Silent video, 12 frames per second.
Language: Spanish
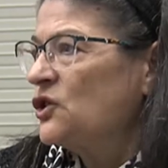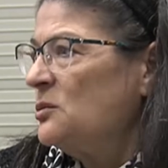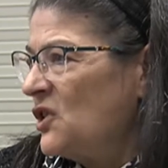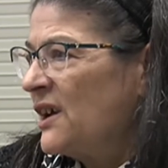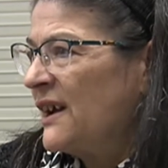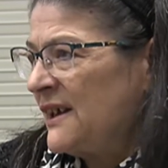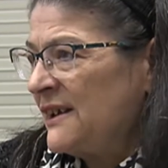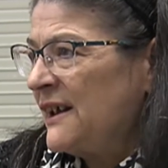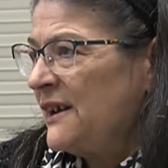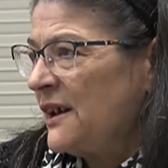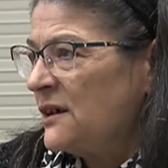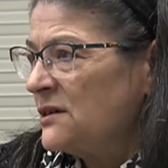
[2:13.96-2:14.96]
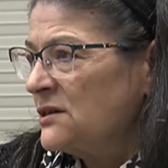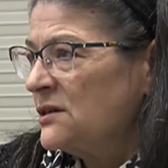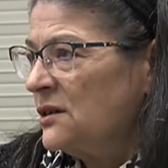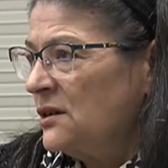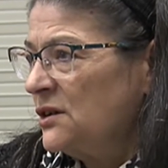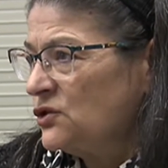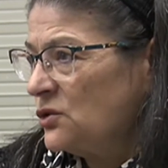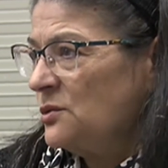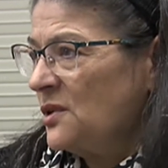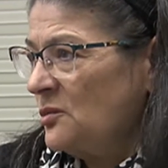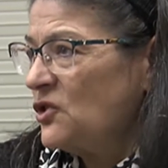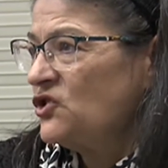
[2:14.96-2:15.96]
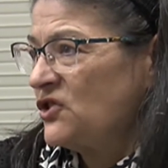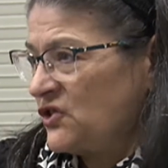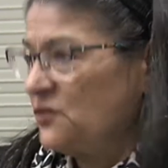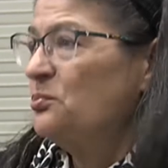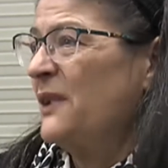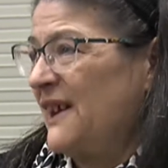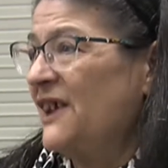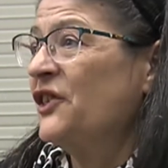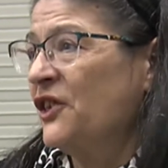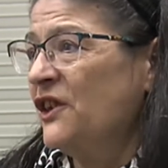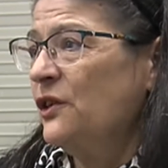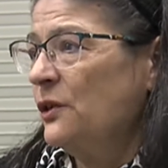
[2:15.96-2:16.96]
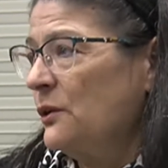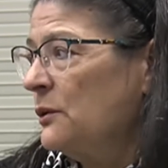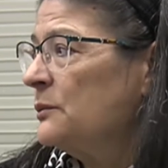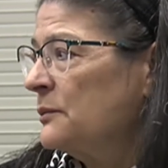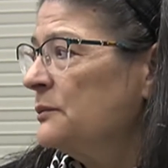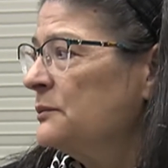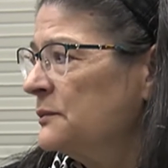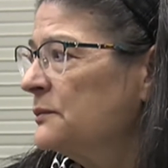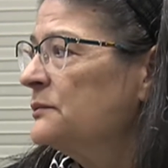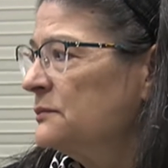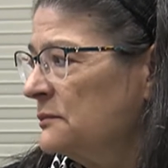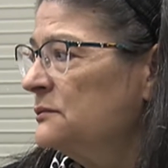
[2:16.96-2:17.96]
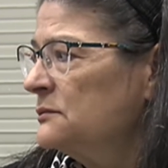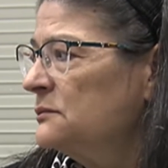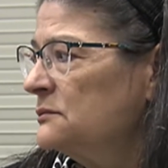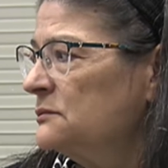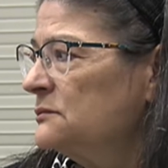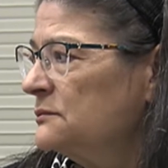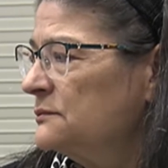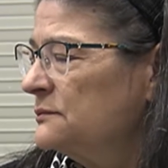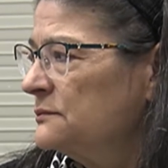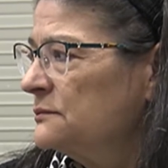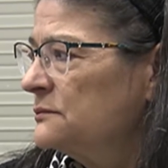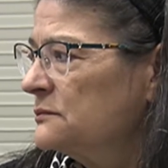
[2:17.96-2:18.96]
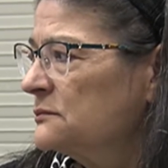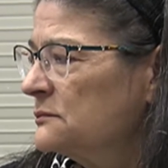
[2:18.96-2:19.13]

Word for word: Salió adelante gracias a su tesón. La asignatura pendiente es conseguir un trabajo estable.